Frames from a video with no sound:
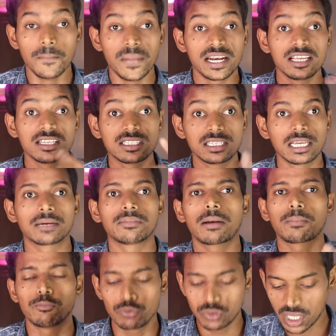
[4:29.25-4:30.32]
मैंने इससे एक
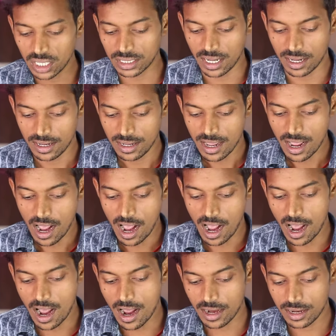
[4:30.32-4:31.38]
बार पूछा था
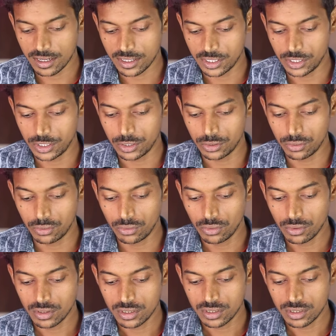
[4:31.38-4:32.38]
आर यू